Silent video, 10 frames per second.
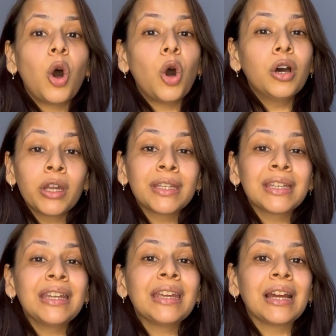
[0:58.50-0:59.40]
और
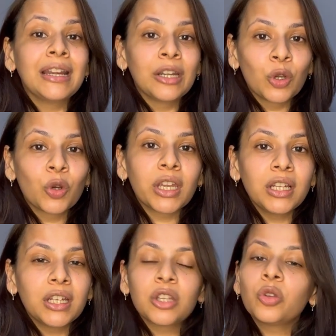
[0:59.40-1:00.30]
इतने घंटों
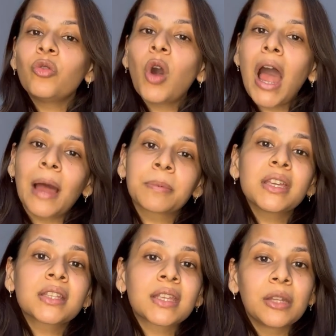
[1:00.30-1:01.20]
के लिए तो वो
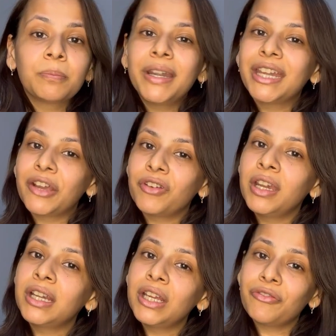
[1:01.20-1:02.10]
आपके स्किन पर
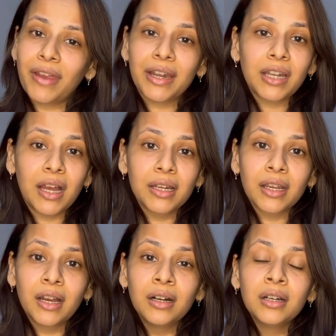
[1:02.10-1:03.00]
डेफिनेटली इफेक्ट
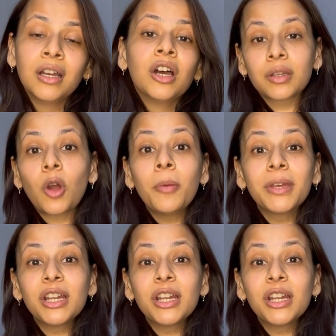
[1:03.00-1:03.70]
डालेगा और मेरा